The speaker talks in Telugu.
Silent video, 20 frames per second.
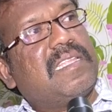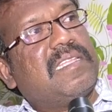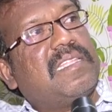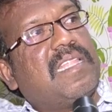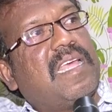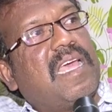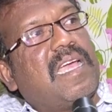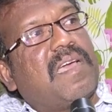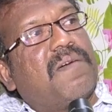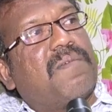
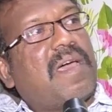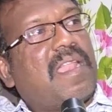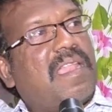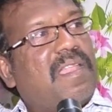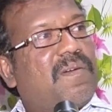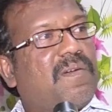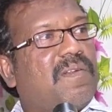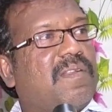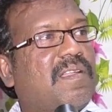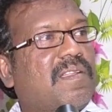నడిచేదాకా
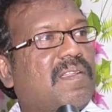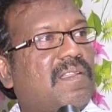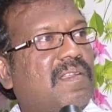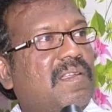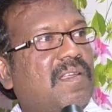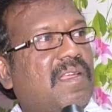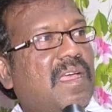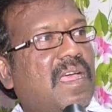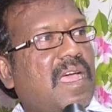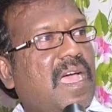వాళ్ళే ఉన్నారు
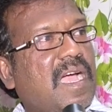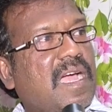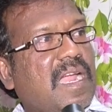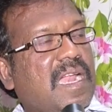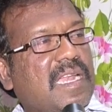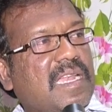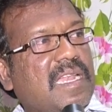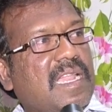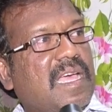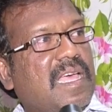
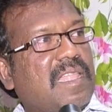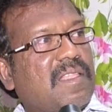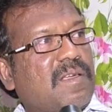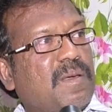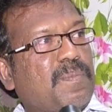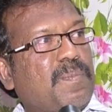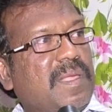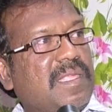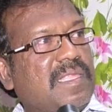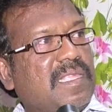అక్కడ అట్లా కాదు
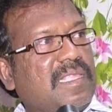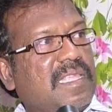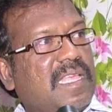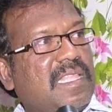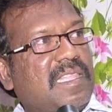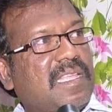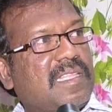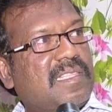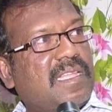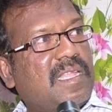ఒక పీసీసీ
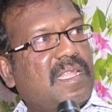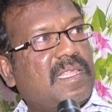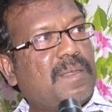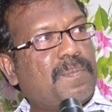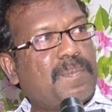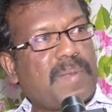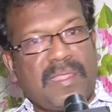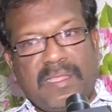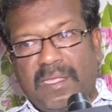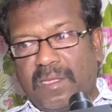అధ్యక్ష తర్వాత
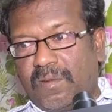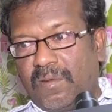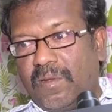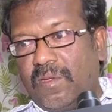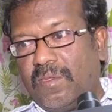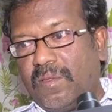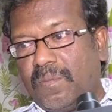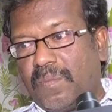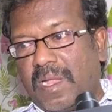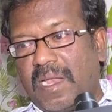
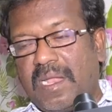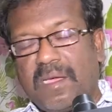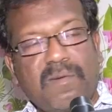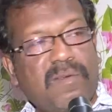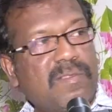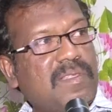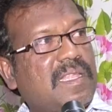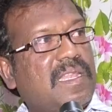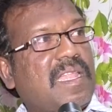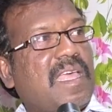ప్రతిరోజు మళ్ళీ
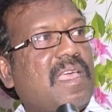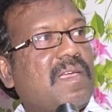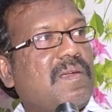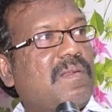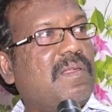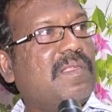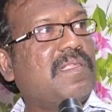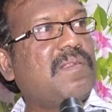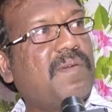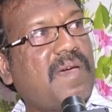కొత్త
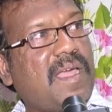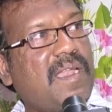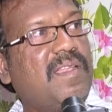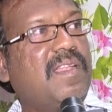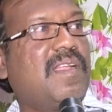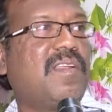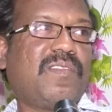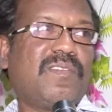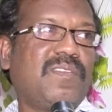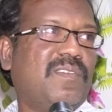నాయకులు వచ్చి వాళ్ళు
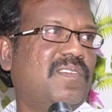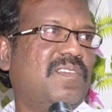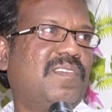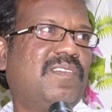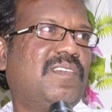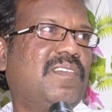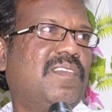నడుచుడు